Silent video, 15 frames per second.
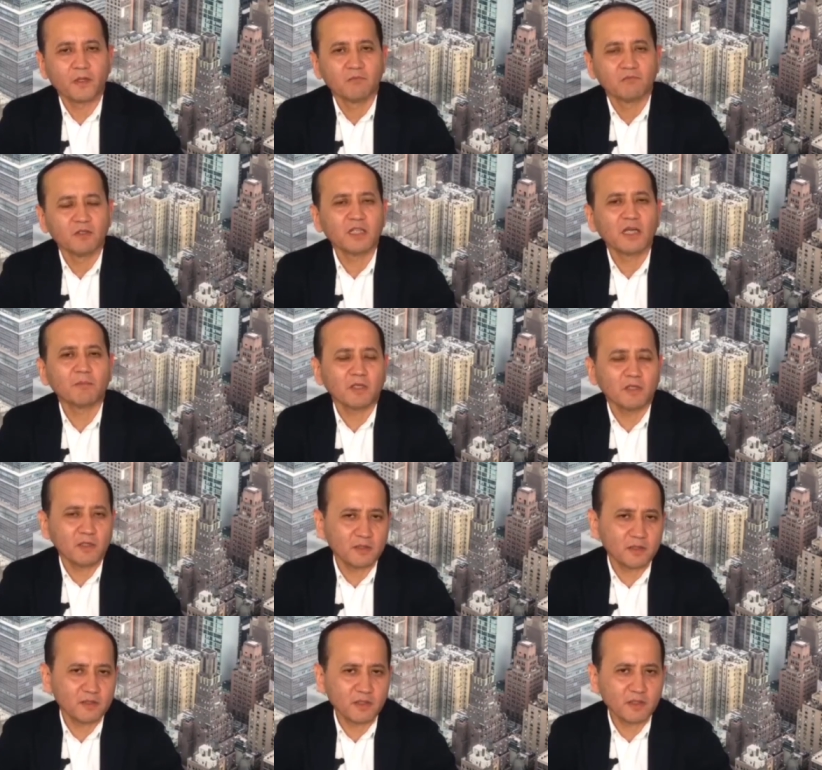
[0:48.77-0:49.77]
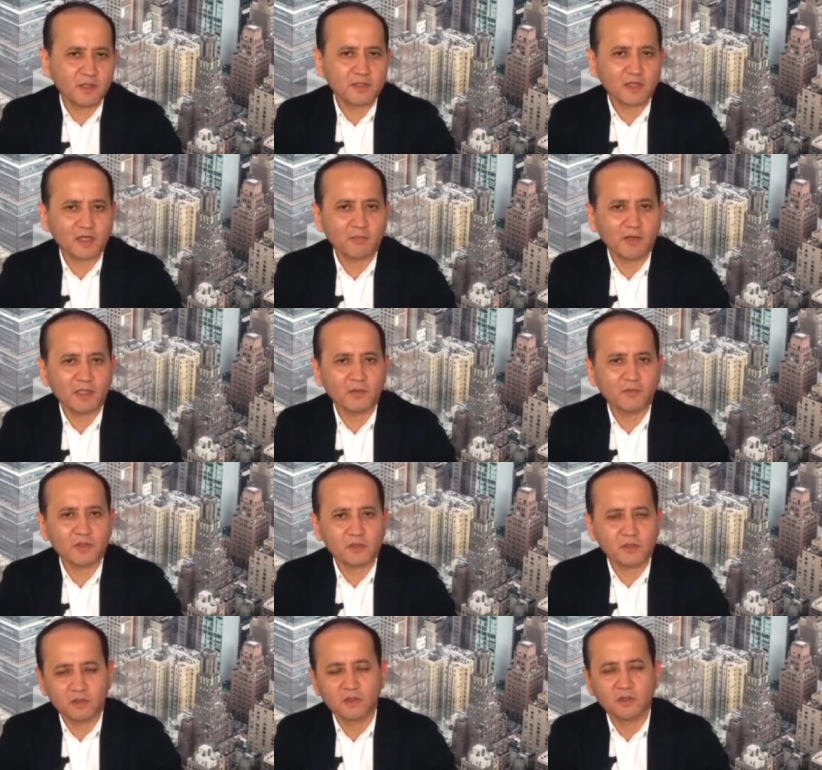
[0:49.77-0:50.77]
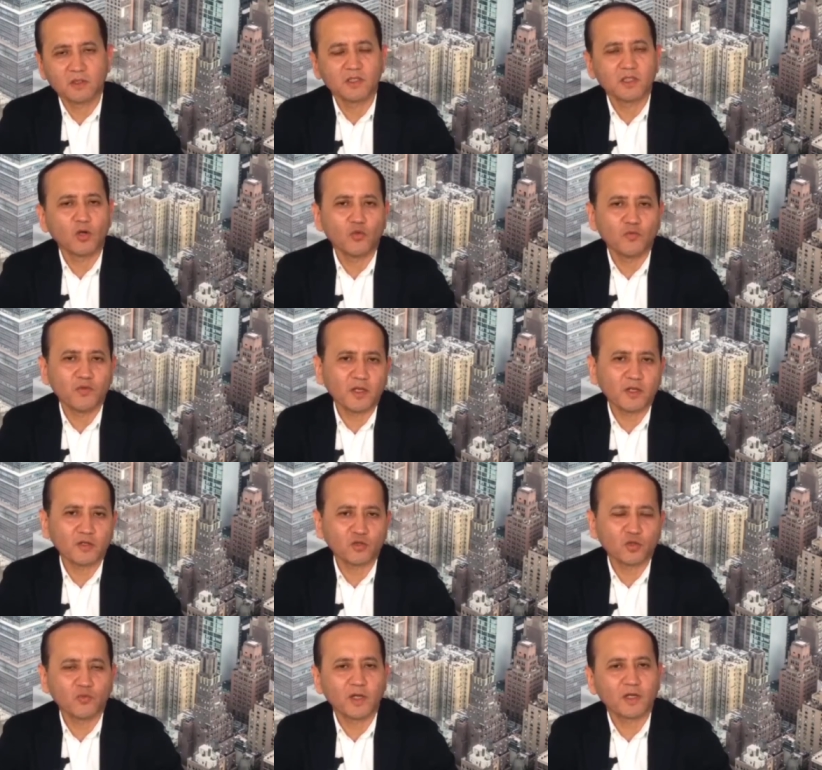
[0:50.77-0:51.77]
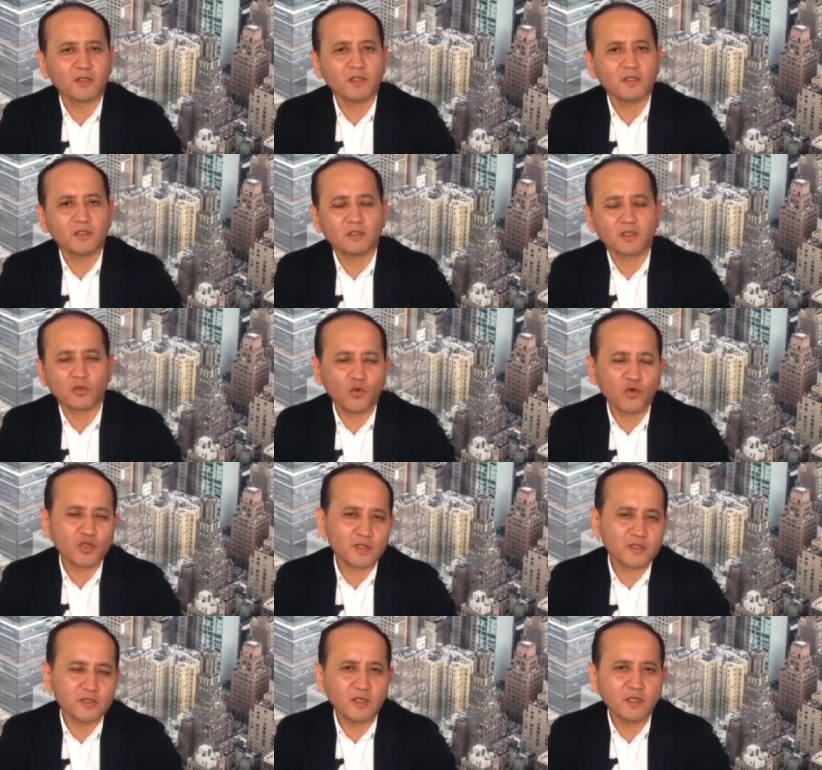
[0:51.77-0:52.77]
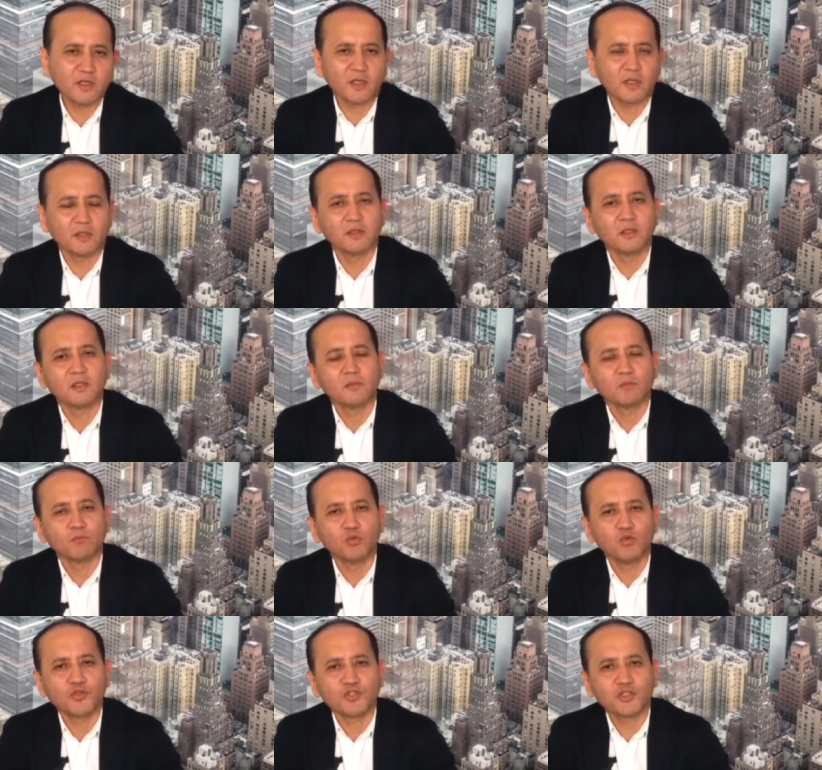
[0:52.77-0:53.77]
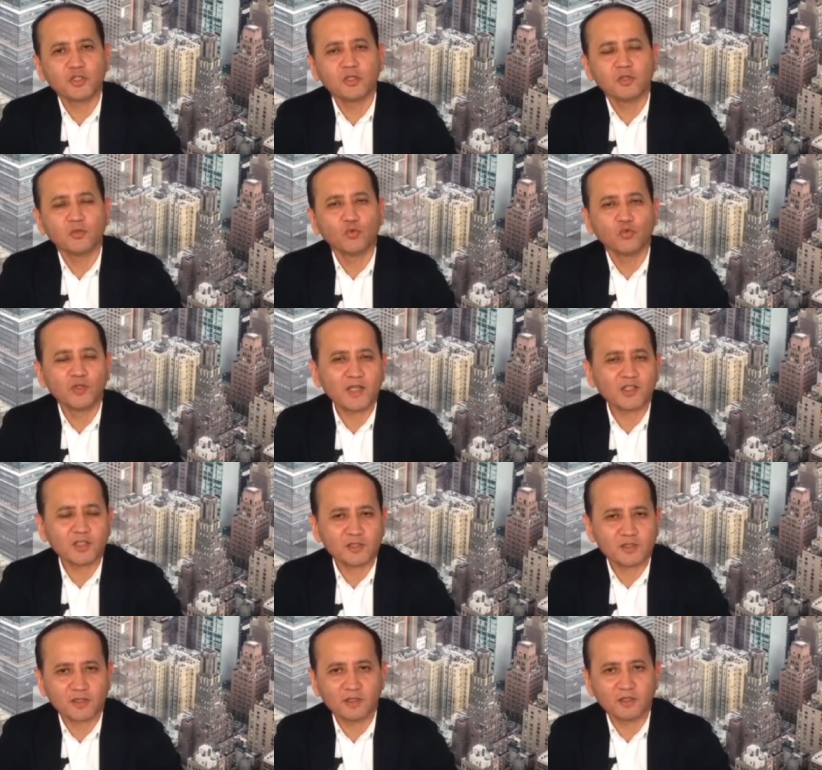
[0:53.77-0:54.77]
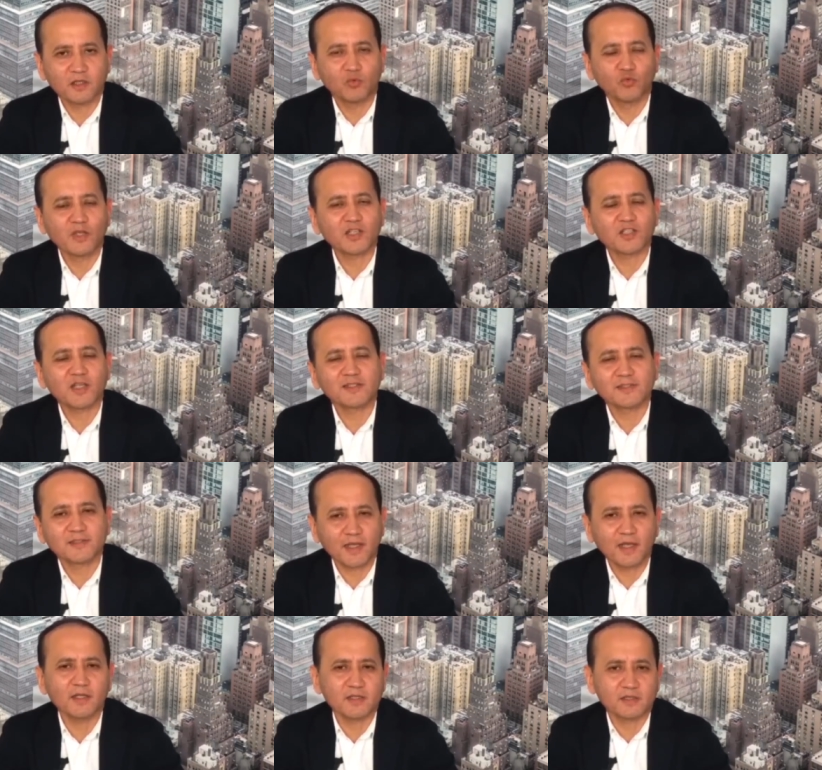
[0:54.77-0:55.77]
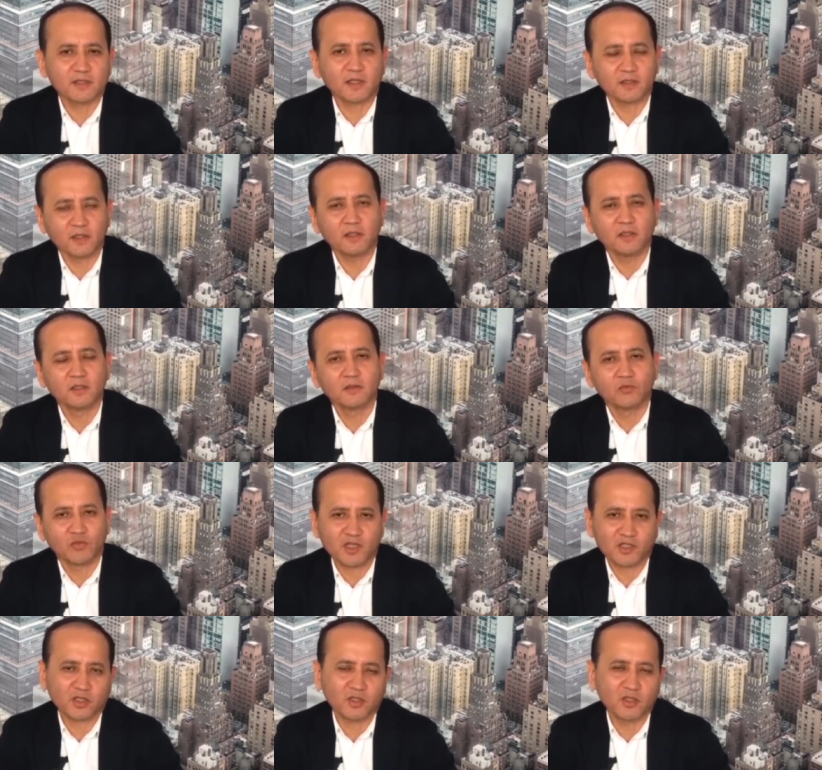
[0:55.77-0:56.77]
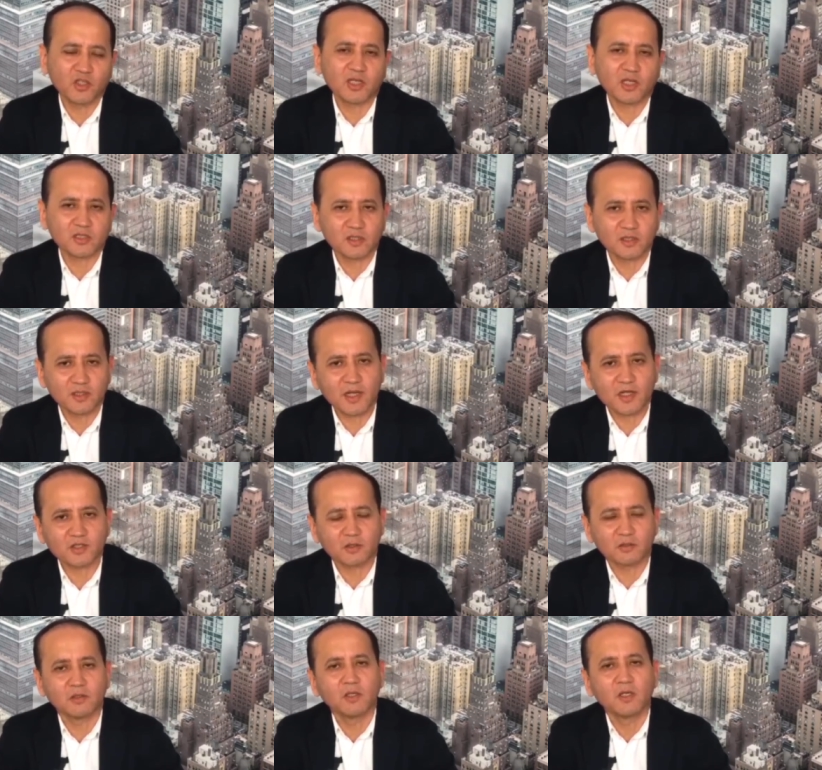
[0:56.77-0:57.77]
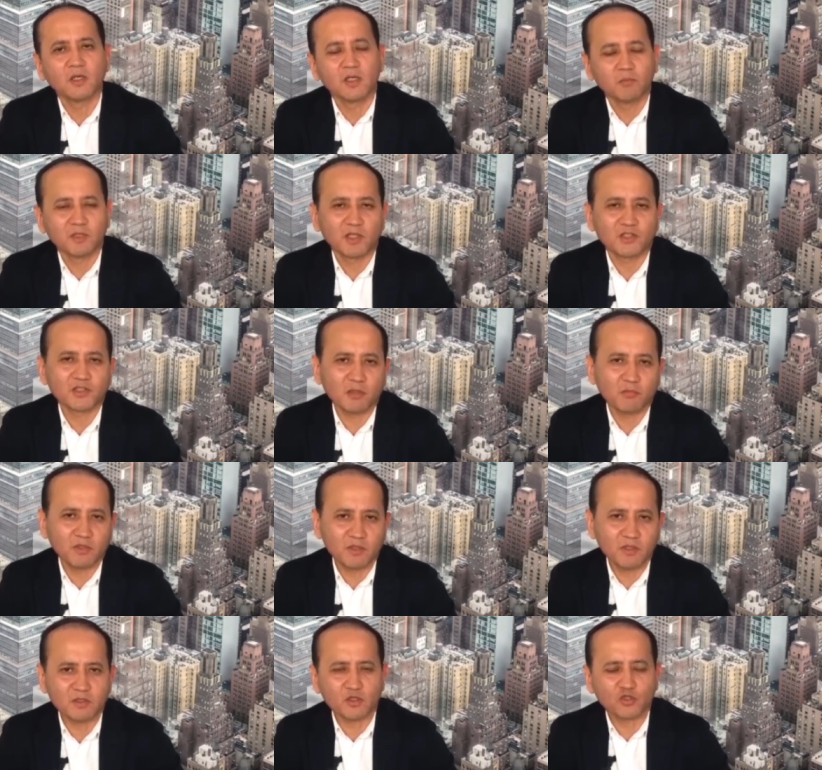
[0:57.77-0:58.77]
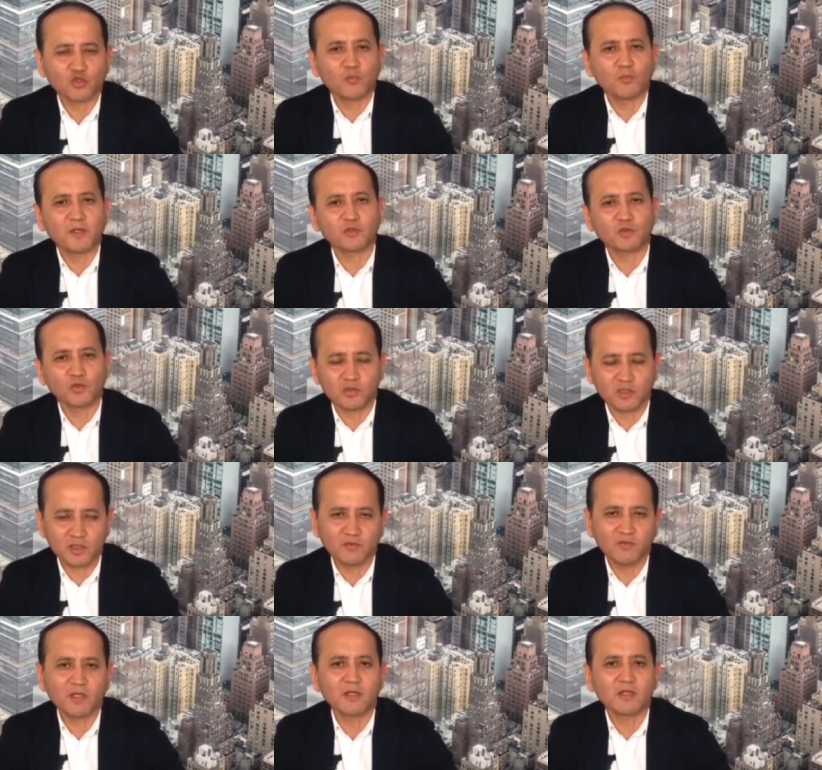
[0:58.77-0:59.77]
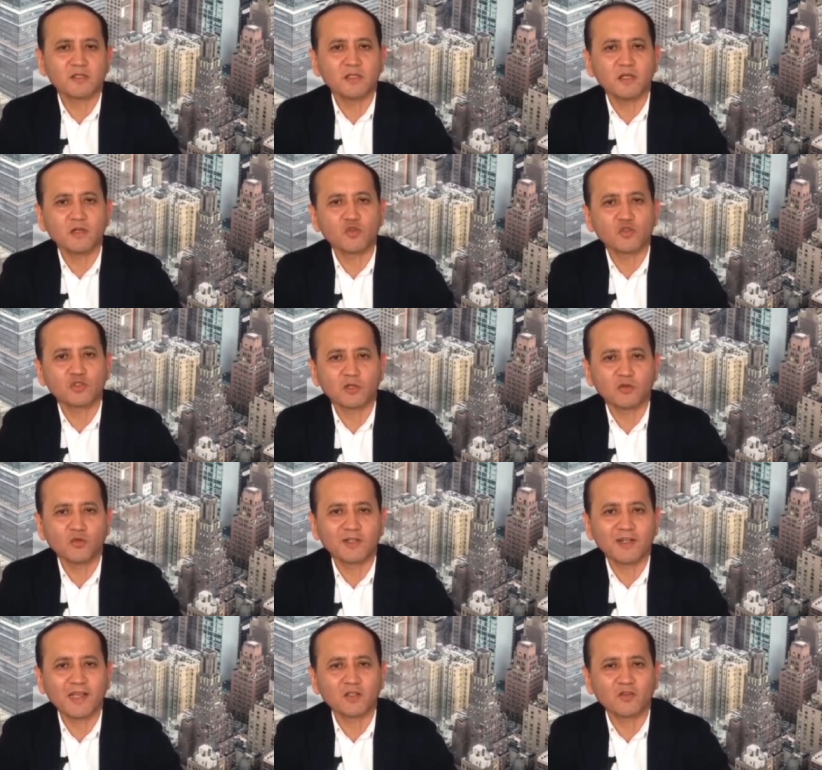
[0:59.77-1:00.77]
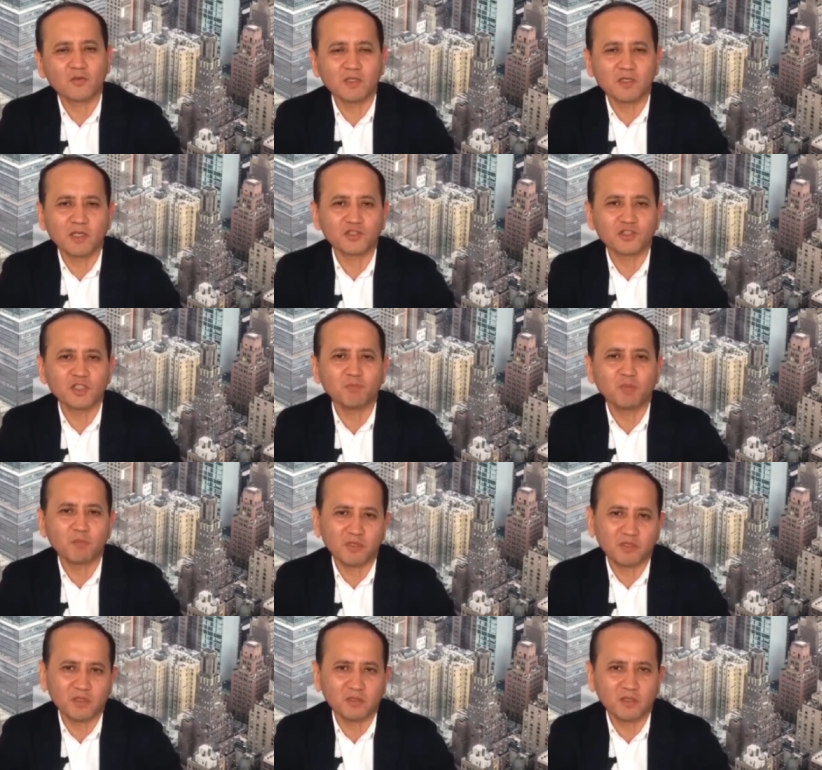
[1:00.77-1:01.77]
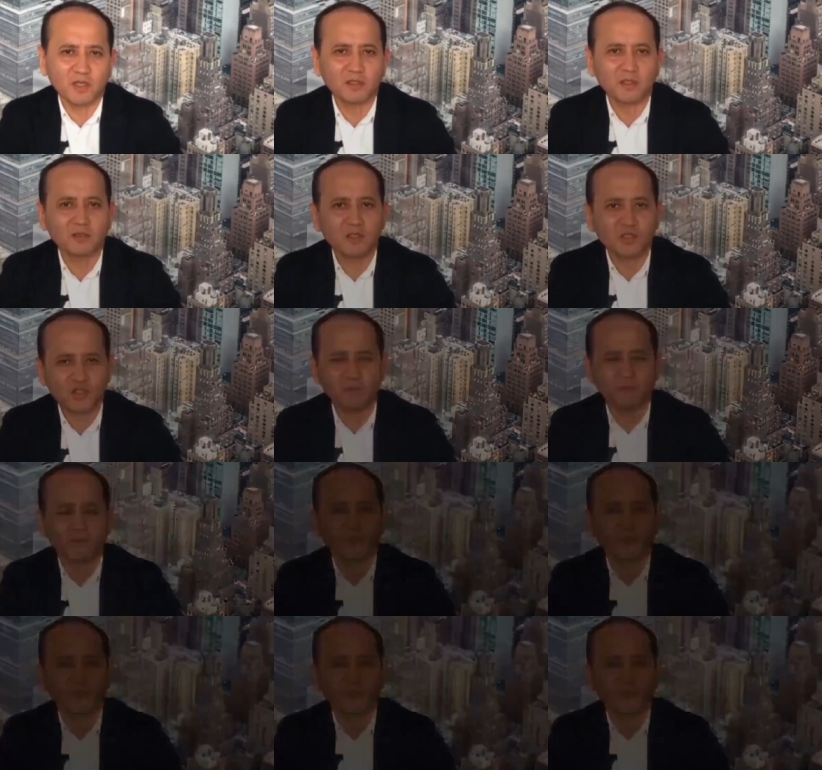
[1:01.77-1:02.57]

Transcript: Вы там какие-то деньги зарабатываете. Я уверен, что вы хотите такое же сильное будущее у нашей страны, у нашей отсталой страны, у наших несчастных граждан. Мы должны объединиться, чтобы построить действительно сильную страну. Для этого мы должны победить этот режим.